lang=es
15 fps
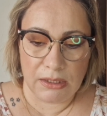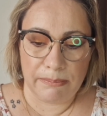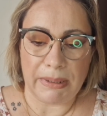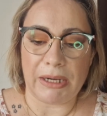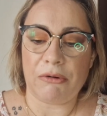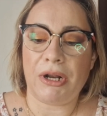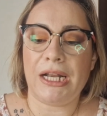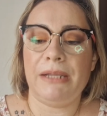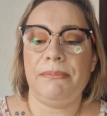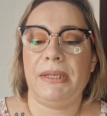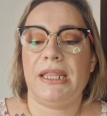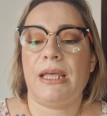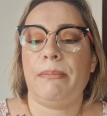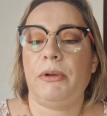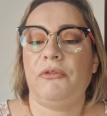Para una
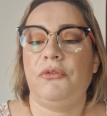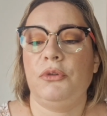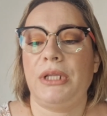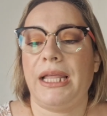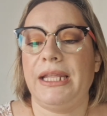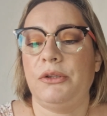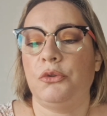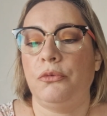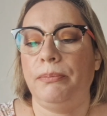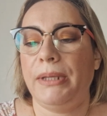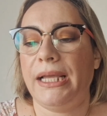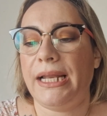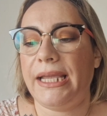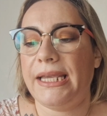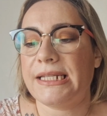limpieza profunda de tu piel,